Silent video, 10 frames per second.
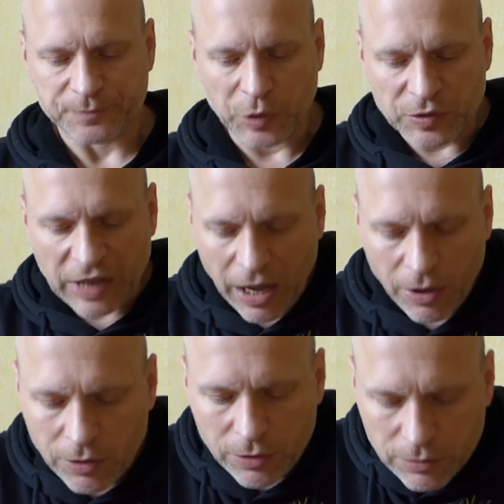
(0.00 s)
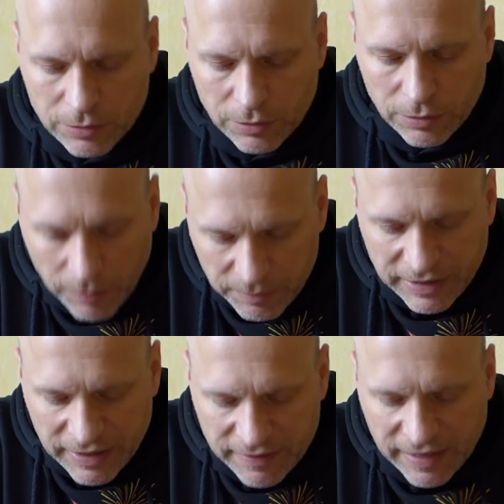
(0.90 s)
Und darum
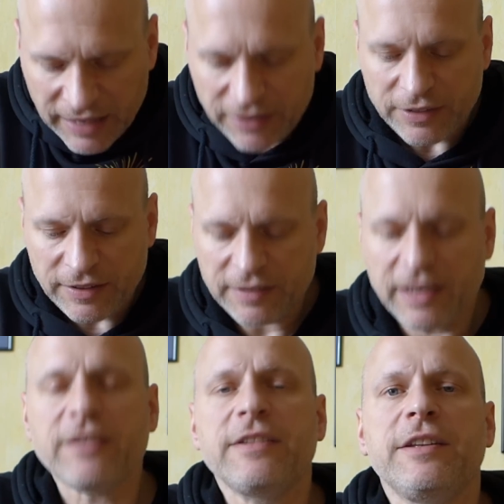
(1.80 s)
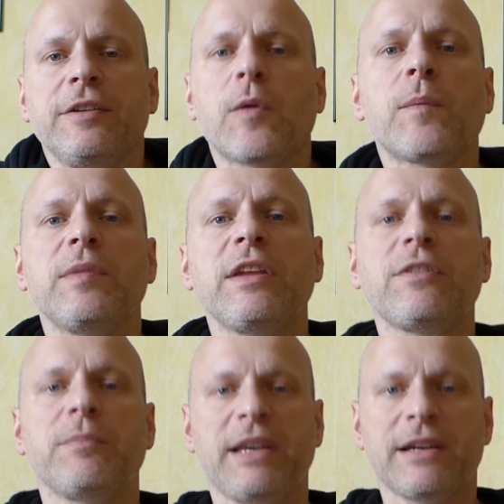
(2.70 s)
geht es eigentlich in dieser Richtlinie, um
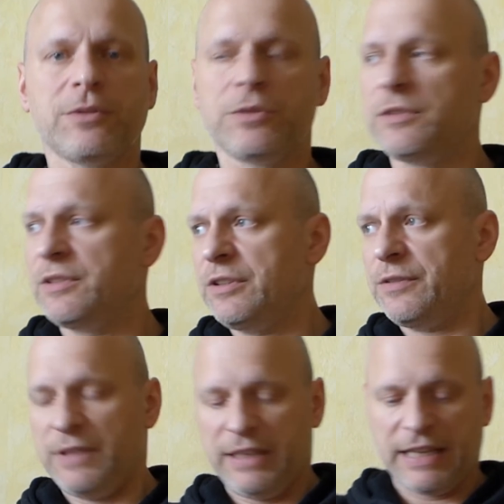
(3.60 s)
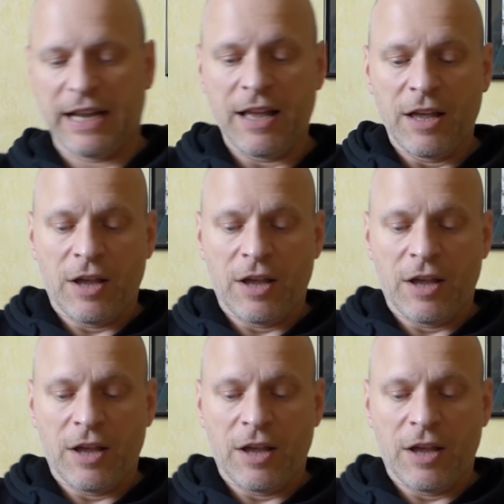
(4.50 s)
nicht mehr und nicht weniger.